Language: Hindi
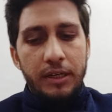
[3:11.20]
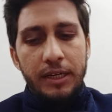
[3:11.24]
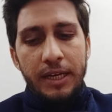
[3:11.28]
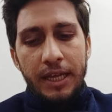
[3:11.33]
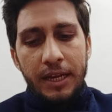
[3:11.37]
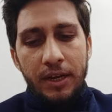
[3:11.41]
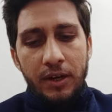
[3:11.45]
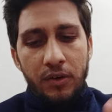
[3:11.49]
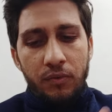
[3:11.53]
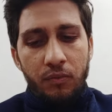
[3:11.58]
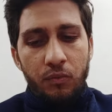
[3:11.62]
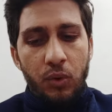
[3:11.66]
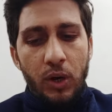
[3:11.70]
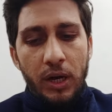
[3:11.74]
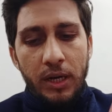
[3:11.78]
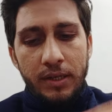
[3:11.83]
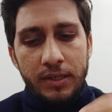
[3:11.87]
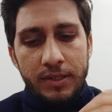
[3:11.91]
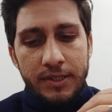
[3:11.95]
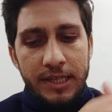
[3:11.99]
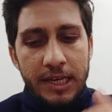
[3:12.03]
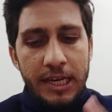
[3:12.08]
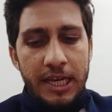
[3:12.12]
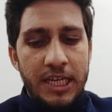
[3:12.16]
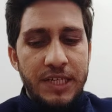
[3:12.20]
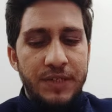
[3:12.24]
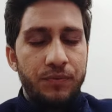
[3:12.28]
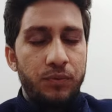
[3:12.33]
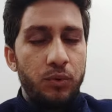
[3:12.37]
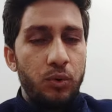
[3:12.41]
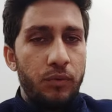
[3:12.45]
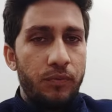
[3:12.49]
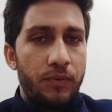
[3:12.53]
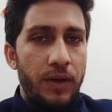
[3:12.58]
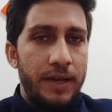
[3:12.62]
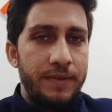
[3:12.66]
टेन वन स्लैश
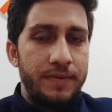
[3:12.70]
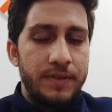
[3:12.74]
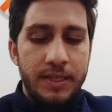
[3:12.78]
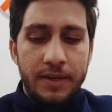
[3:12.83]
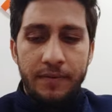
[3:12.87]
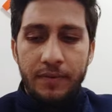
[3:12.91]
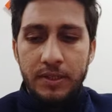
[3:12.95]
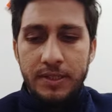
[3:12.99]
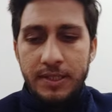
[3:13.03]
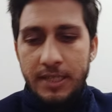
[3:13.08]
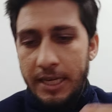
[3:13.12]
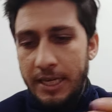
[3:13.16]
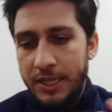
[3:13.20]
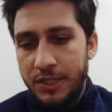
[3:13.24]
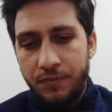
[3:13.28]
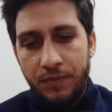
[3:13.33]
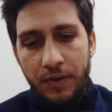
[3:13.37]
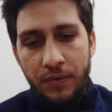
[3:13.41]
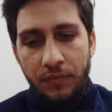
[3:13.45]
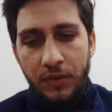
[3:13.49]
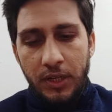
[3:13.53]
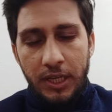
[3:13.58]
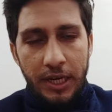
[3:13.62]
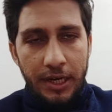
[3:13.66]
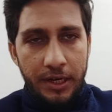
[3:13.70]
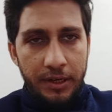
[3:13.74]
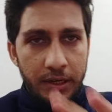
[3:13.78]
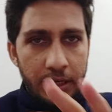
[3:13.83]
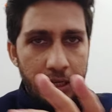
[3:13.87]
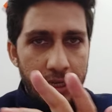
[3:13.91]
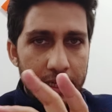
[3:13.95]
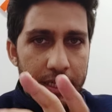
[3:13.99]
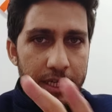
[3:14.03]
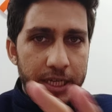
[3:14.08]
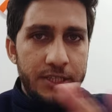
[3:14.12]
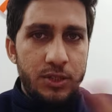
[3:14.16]
फोर फाइव सेवन स्लैश फिफ्टी एट
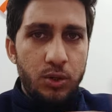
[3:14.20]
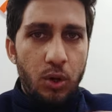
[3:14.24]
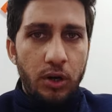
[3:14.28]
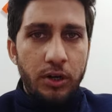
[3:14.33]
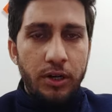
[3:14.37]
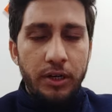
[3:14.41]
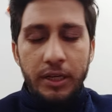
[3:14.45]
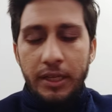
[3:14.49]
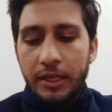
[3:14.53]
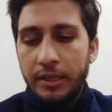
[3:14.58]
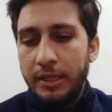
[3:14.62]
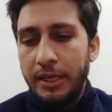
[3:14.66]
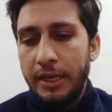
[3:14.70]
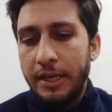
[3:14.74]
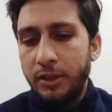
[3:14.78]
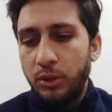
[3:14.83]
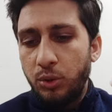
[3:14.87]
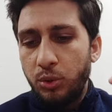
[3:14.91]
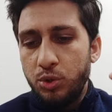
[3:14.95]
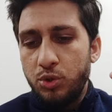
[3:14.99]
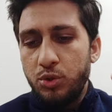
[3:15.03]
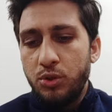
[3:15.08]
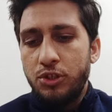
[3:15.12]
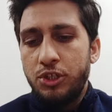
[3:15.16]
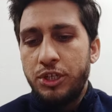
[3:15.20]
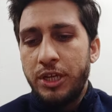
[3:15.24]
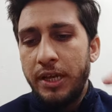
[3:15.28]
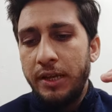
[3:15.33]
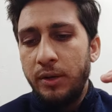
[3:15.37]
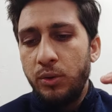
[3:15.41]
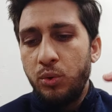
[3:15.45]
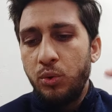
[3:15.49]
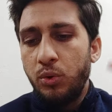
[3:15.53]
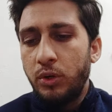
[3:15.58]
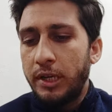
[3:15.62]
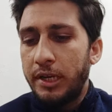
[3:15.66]
इस ऑर्डर के तहत
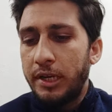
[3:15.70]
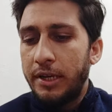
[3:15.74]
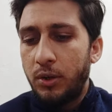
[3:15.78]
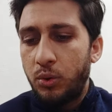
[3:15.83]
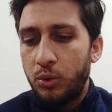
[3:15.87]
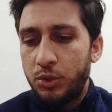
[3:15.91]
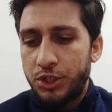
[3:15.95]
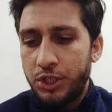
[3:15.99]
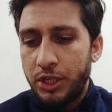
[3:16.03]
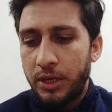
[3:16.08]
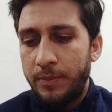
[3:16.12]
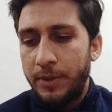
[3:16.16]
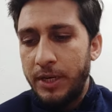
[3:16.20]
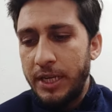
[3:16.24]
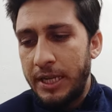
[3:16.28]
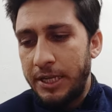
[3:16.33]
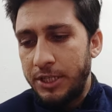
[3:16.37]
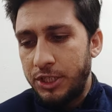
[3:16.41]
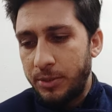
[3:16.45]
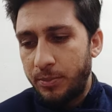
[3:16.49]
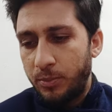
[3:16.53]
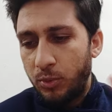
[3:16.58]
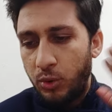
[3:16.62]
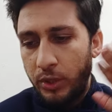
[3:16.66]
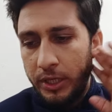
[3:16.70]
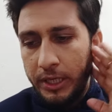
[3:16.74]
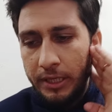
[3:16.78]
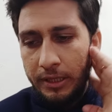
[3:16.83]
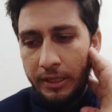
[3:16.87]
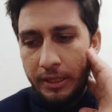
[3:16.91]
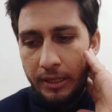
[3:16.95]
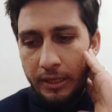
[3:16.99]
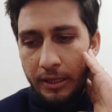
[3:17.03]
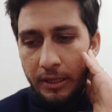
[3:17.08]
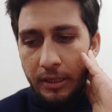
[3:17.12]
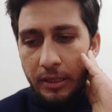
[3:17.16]
206 लोगों के लिए खुशखबरी है जम्मू के
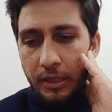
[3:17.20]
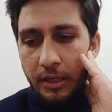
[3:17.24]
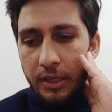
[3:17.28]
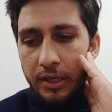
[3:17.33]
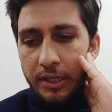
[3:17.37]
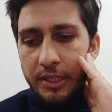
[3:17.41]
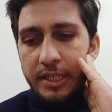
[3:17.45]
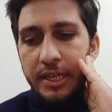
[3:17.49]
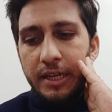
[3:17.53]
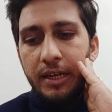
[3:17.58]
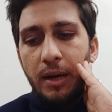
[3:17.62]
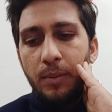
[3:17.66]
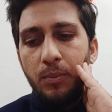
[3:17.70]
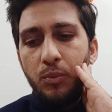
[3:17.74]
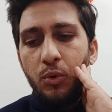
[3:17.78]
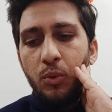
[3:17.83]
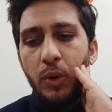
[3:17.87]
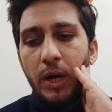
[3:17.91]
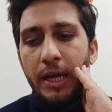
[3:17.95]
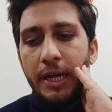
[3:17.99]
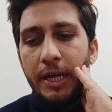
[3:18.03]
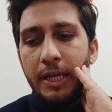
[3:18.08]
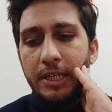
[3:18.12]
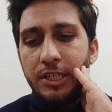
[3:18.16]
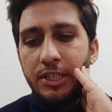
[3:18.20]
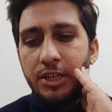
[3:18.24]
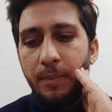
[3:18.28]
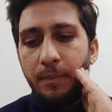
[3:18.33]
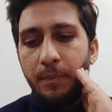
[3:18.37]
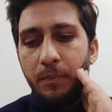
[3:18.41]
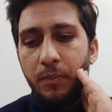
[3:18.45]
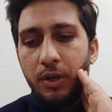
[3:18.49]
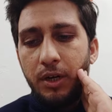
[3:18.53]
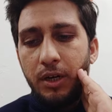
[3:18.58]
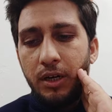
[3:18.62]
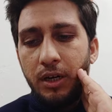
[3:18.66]
अंदर ये कब हुआ है
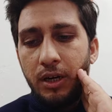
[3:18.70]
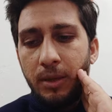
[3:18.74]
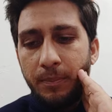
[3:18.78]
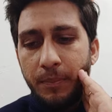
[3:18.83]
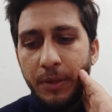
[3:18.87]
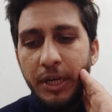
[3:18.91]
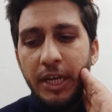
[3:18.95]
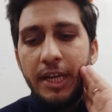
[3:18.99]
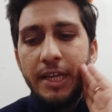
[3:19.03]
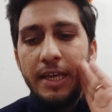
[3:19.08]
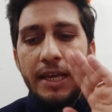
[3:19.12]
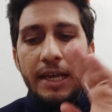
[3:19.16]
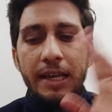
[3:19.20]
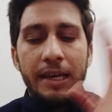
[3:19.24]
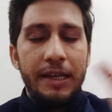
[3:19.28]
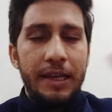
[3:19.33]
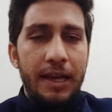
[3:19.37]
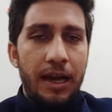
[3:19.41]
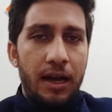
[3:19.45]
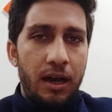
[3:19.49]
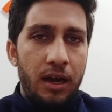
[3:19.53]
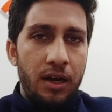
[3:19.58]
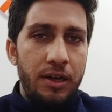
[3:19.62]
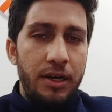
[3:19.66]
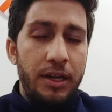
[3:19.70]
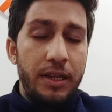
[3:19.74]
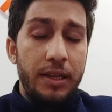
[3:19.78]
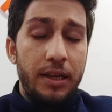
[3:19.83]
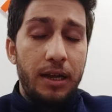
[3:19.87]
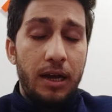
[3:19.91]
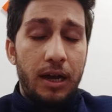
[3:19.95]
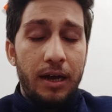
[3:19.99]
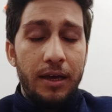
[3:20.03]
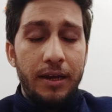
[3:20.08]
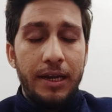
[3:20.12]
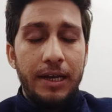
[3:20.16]
जब पीडीएल या
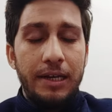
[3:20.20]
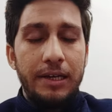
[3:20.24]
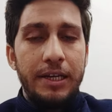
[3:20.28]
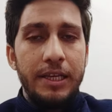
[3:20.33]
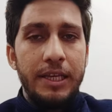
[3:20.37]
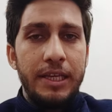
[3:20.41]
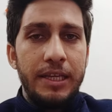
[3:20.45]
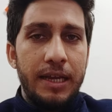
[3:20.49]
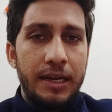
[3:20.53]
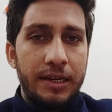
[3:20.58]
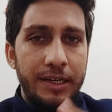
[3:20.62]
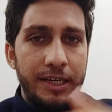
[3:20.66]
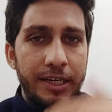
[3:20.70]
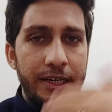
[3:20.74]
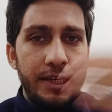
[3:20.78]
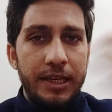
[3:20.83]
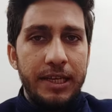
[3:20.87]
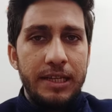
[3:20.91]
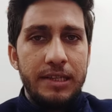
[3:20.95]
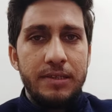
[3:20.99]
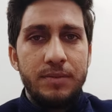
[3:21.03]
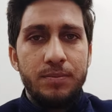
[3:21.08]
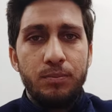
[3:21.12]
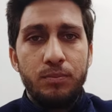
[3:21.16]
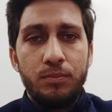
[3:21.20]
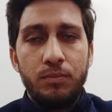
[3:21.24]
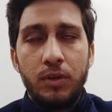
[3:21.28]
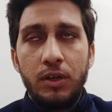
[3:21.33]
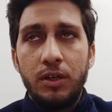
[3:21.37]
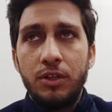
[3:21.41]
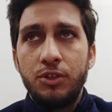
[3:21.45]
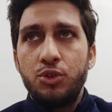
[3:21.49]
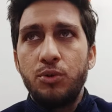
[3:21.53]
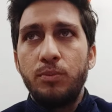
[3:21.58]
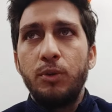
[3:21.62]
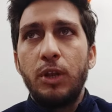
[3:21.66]
आरएलडी या टीडीएल
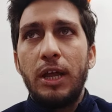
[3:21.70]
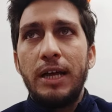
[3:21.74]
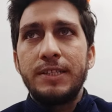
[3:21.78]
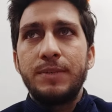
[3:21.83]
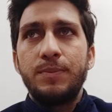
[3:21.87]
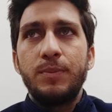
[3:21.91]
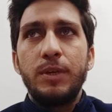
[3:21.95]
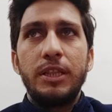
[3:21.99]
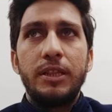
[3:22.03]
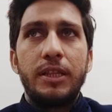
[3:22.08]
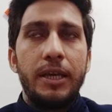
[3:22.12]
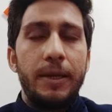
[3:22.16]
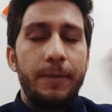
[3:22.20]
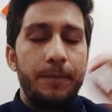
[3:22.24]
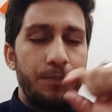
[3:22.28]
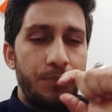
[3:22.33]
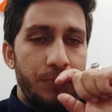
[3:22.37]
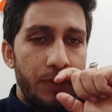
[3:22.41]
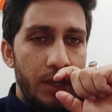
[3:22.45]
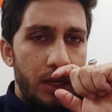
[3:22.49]
जो मुलाजमीन थे